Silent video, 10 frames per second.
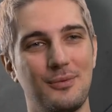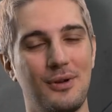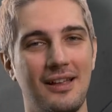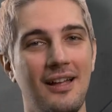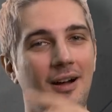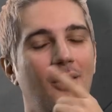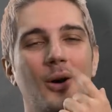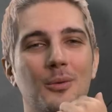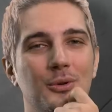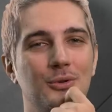Böyle
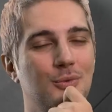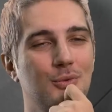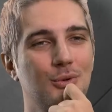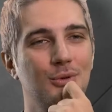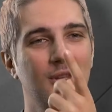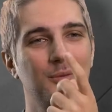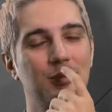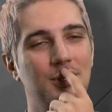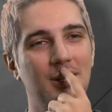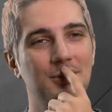aa bu gözümüzün
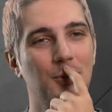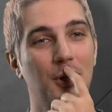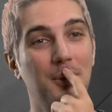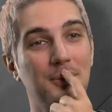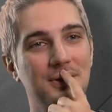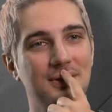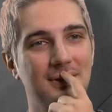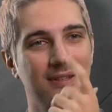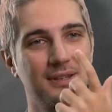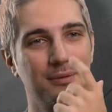önündeymiş ya hiç
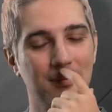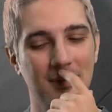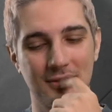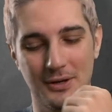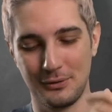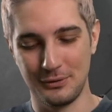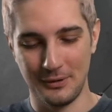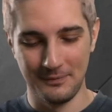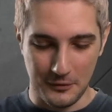görmemişiz e, gibi bir şey oluyor.